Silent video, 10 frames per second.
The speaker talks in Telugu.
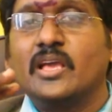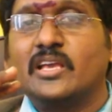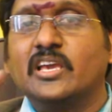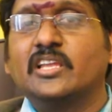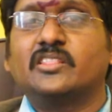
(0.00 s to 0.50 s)

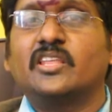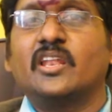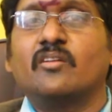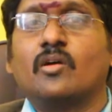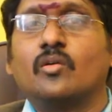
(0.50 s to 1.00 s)
కీర్తి
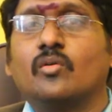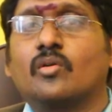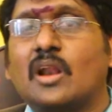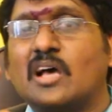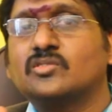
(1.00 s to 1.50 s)
అనే వాళ్ళు
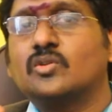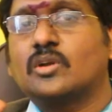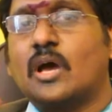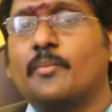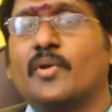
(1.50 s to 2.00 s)
క్లాస్లో
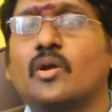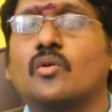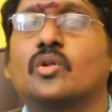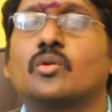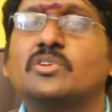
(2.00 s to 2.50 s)
టాపర్గా
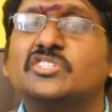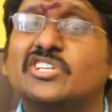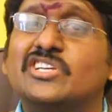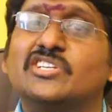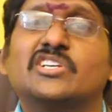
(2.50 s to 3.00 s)
ఉంటారు మంచి
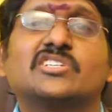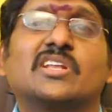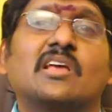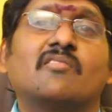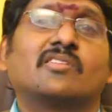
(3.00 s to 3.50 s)

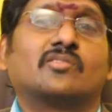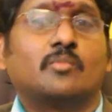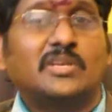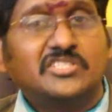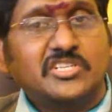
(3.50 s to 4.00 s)
ఎడ్యుకేషన్ గల వ్యక్తులు
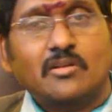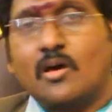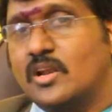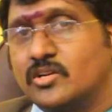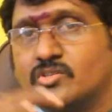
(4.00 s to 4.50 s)
మంచి
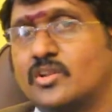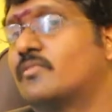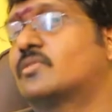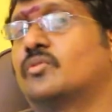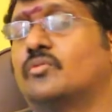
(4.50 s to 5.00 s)
నాలెడ్జ్ ఉన్న
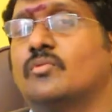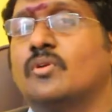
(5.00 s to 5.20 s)
వ్యక్తులు